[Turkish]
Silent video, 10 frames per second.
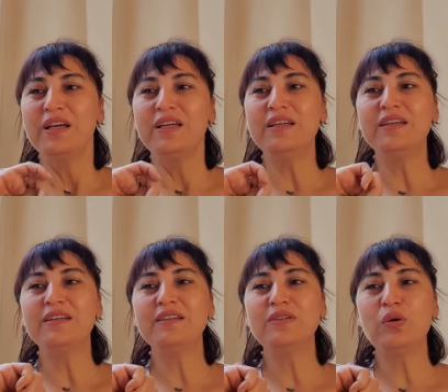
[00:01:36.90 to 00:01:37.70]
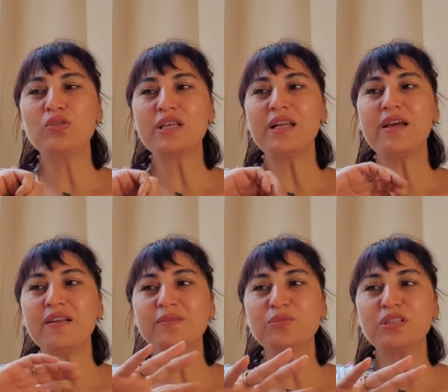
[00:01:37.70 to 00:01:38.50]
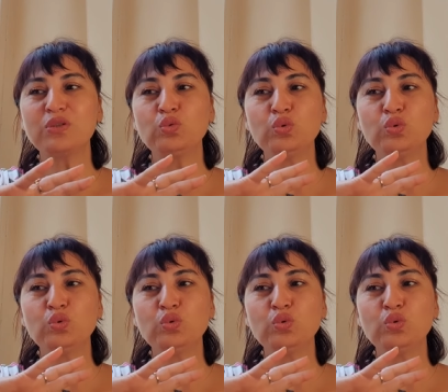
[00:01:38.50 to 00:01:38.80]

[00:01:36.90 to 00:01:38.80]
e, özel hayatımızda